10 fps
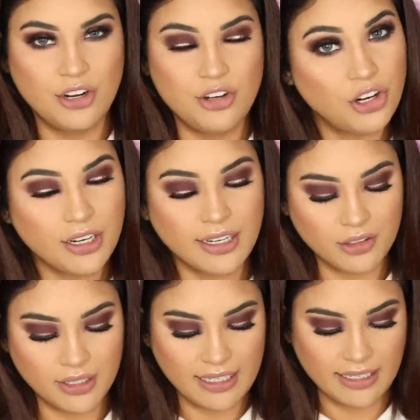no
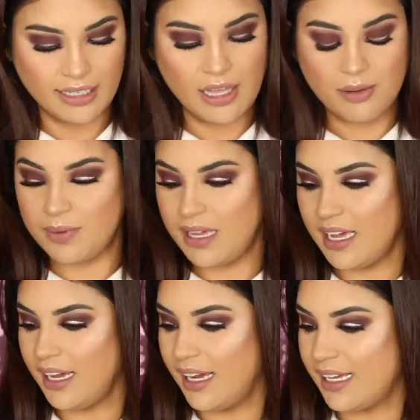creo que le quede
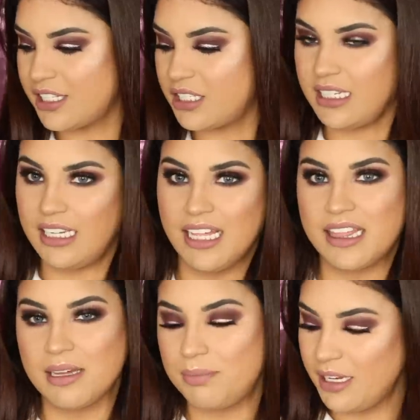bien a las chicas
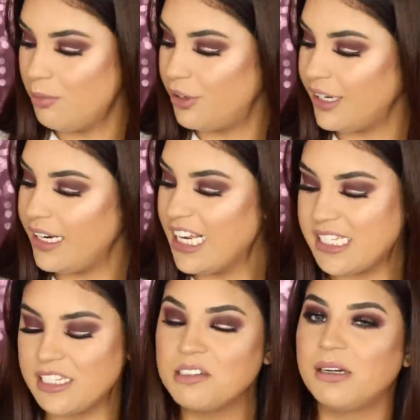de piel morena,
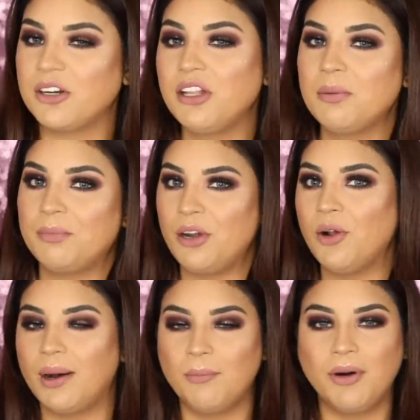sin embargo después
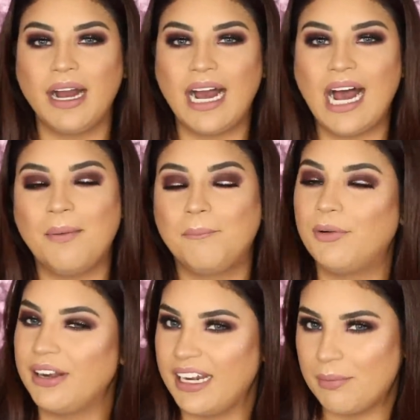lo vamos a
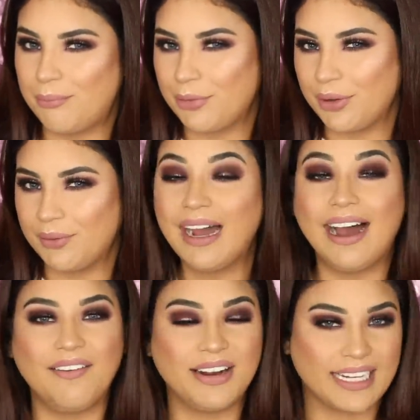poner a prueba
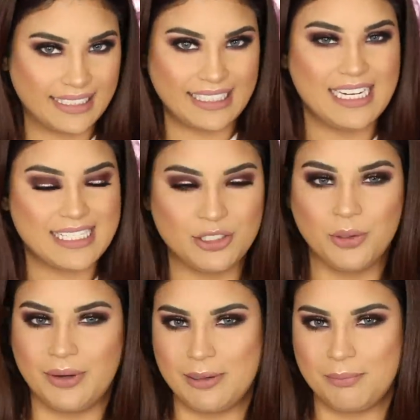a ver qué tal
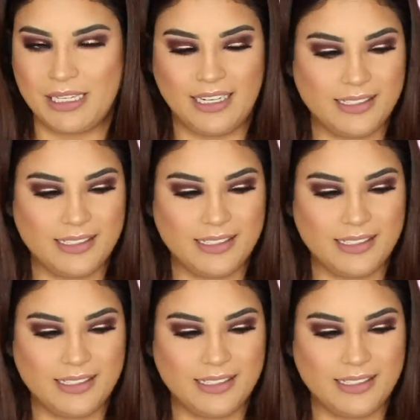nos ve la piel.